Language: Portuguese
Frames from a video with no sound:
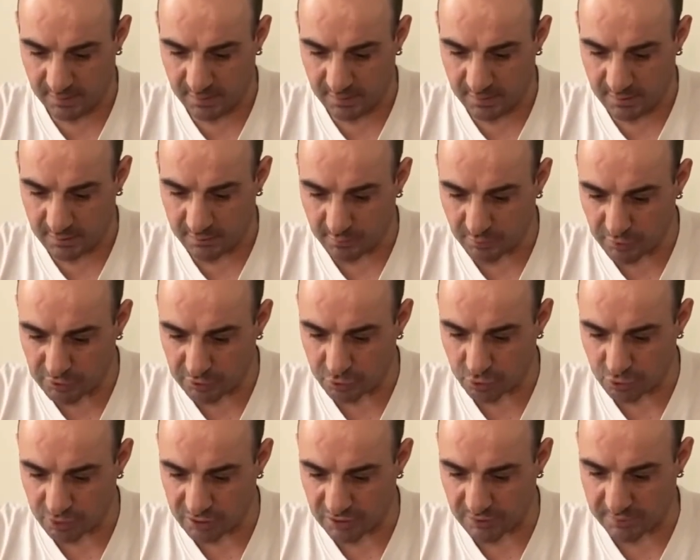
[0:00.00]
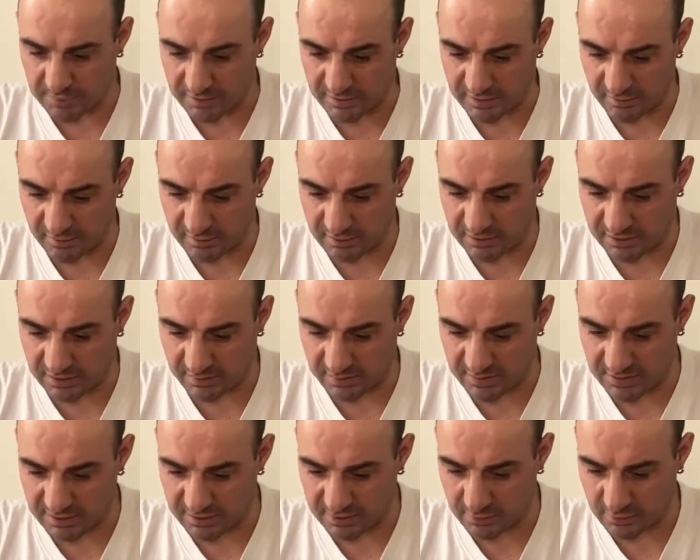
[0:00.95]
muitos traba
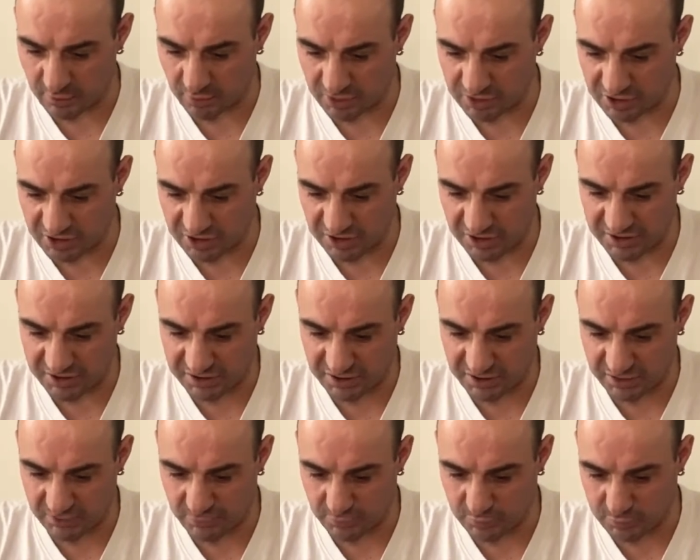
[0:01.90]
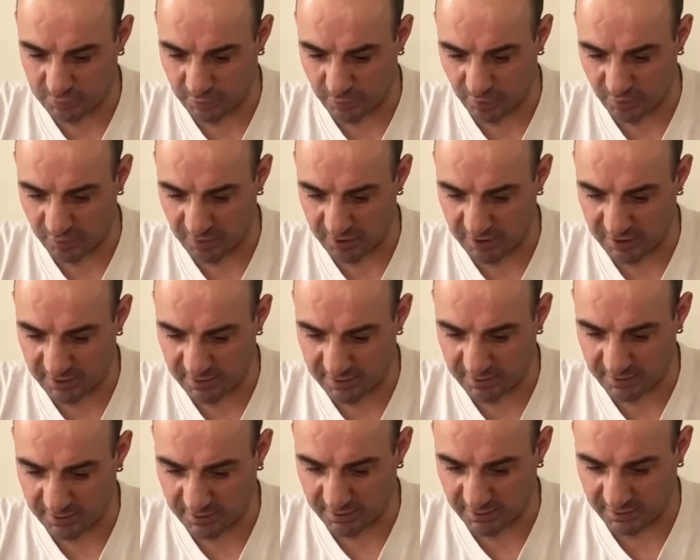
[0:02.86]
trabalhadores estrangeiros podem
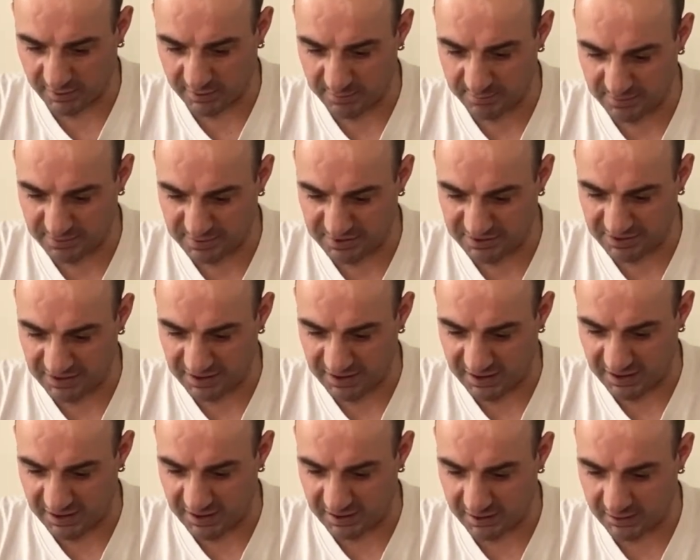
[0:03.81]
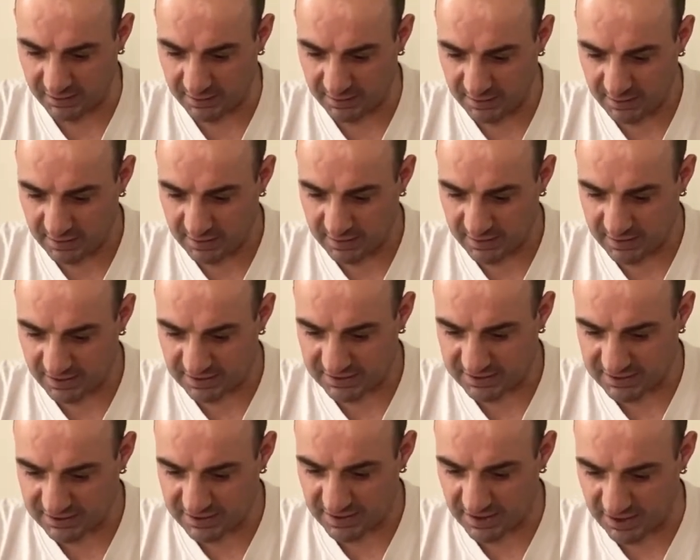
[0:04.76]
reivindicar
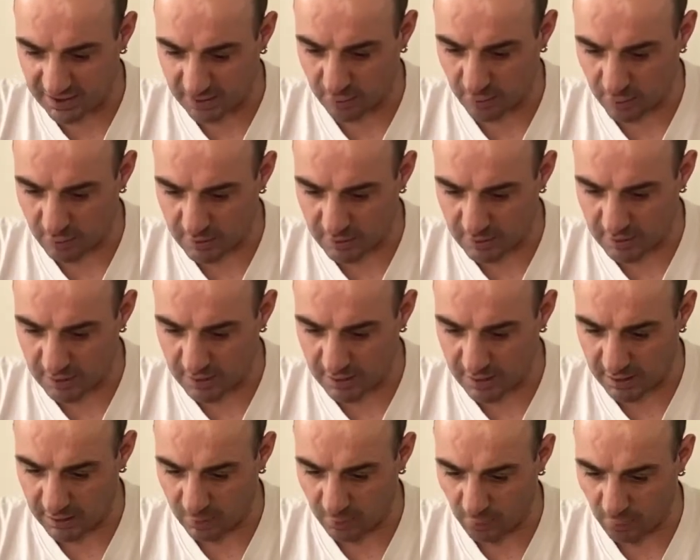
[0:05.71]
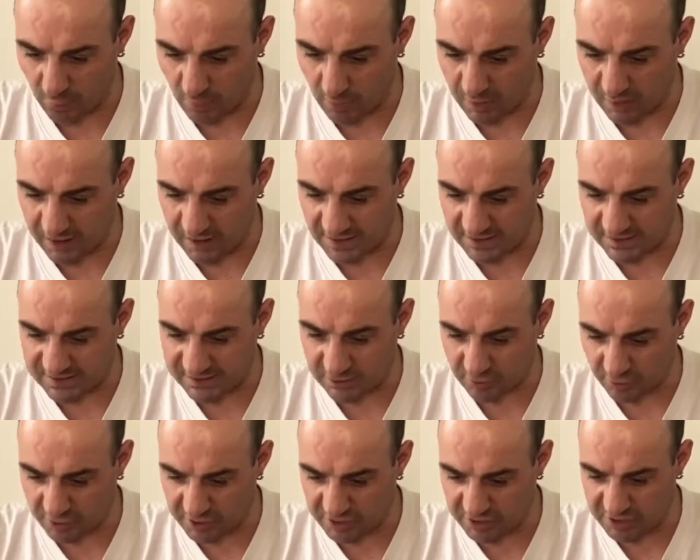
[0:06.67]
as
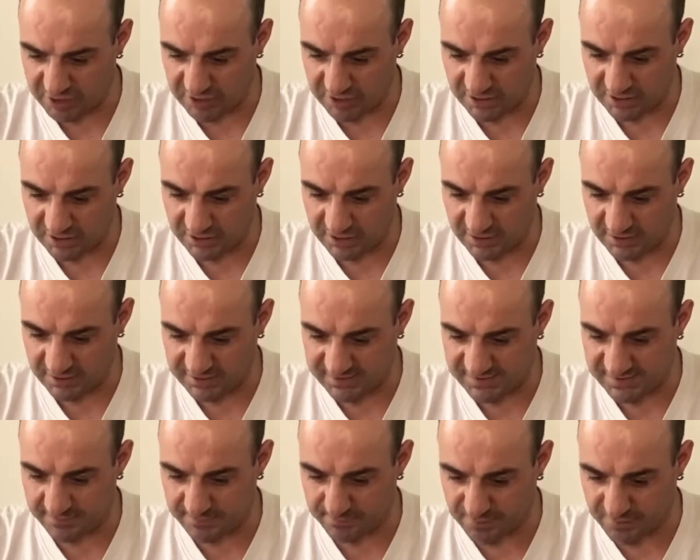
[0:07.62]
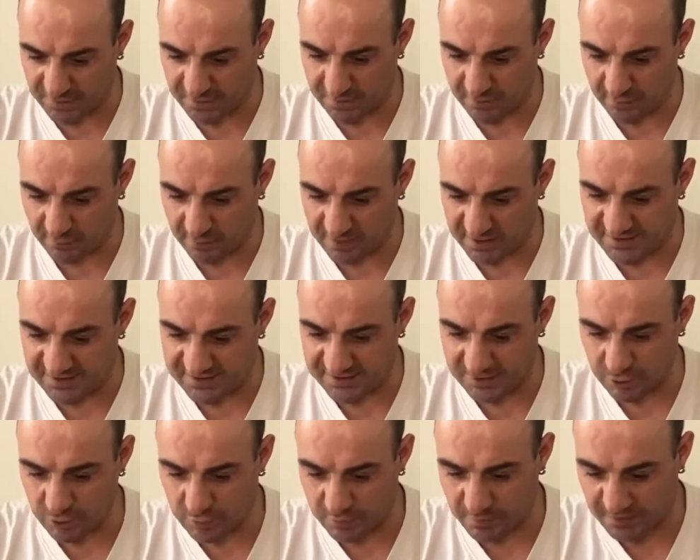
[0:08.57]
alocações de desemprego em
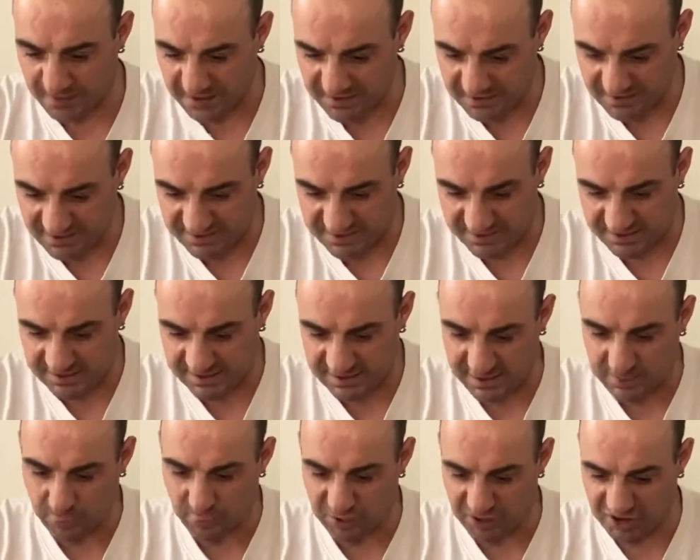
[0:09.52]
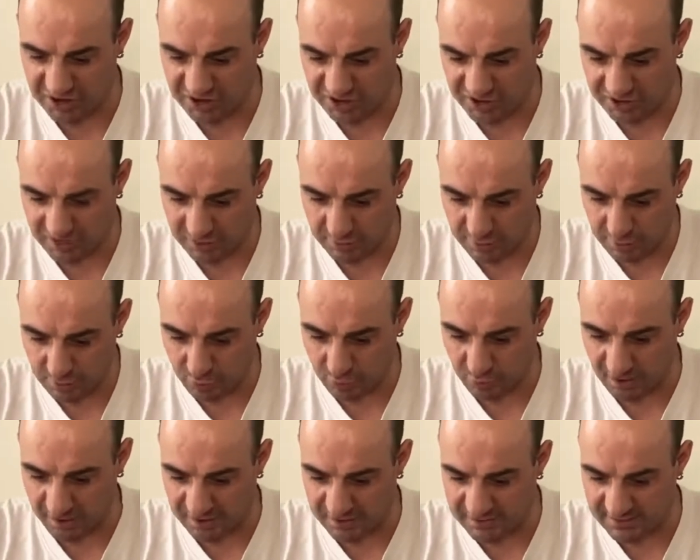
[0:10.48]
seus países de origem
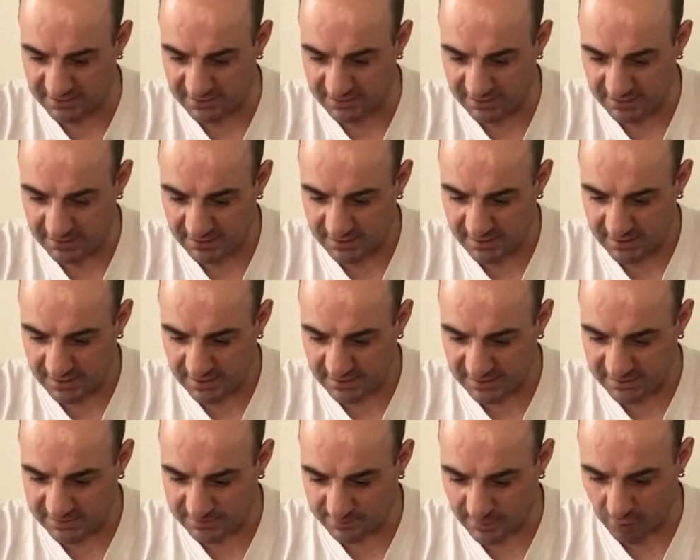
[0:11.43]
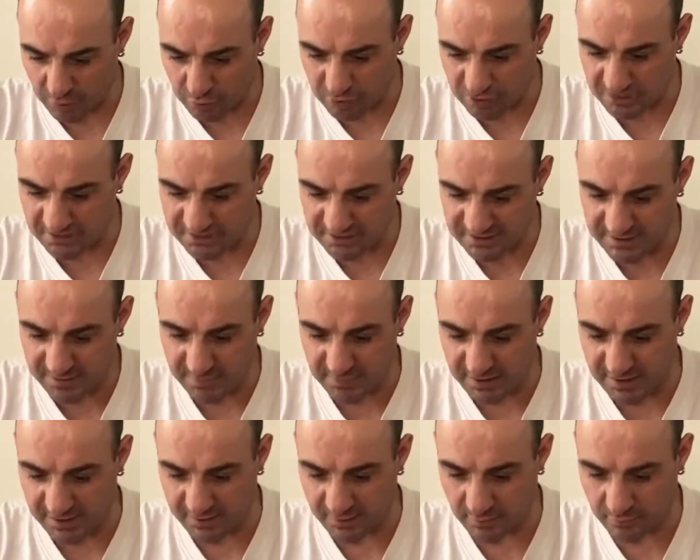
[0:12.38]
durante as pausas de
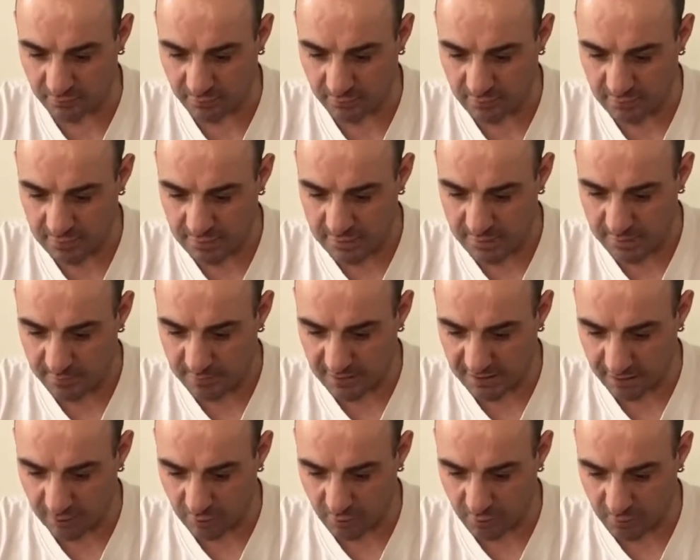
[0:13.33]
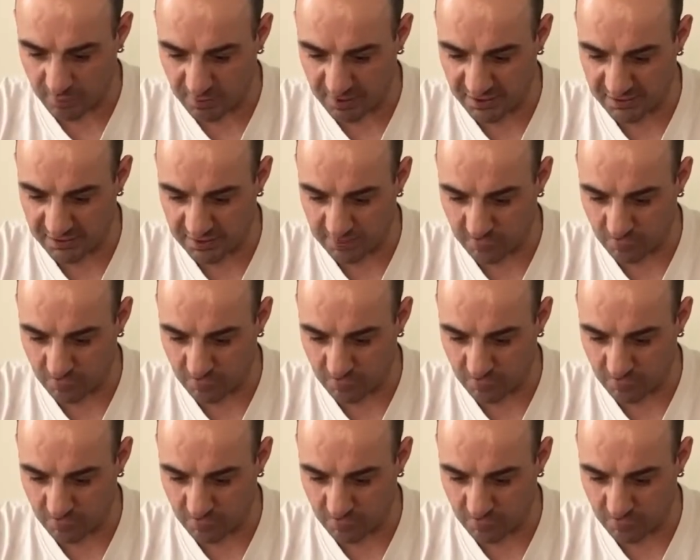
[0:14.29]
inverno para cumprir,